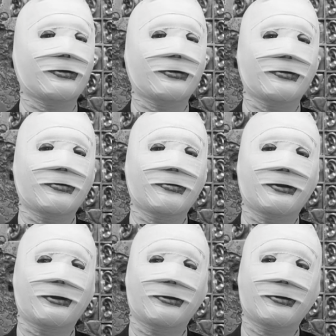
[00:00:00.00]

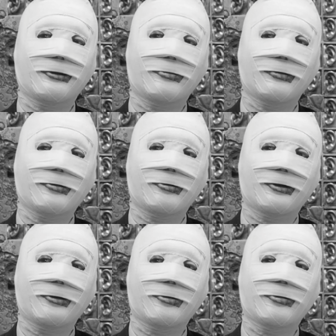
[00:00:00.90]
люди
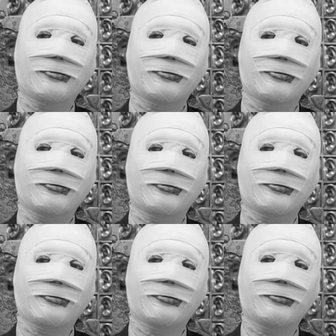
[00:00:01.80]
сторонятся его,
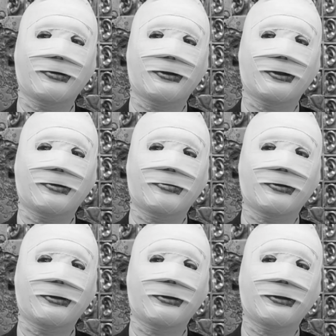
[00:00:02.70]
либо как-то
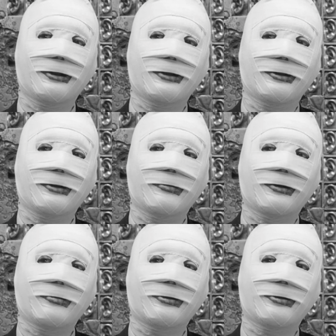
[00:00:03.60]
осуждают. Так что вот